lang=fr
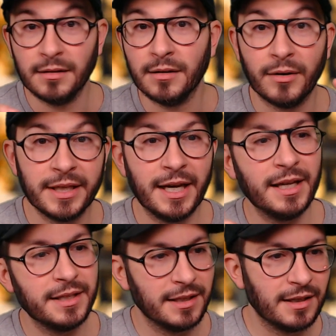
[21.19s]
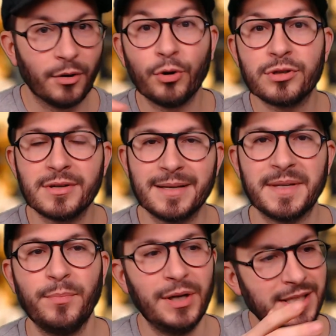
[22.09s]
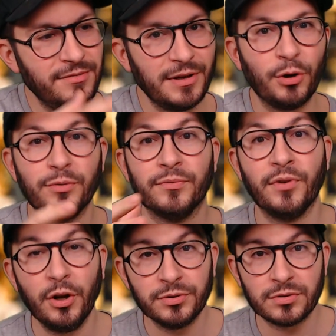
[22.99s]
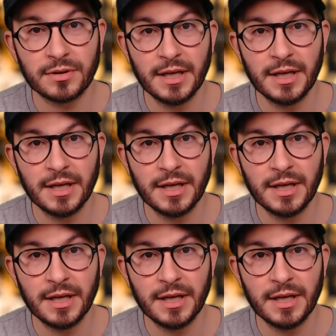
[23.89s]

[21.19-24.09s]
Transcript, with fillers: regarde et recense un petit peu les différentes ventes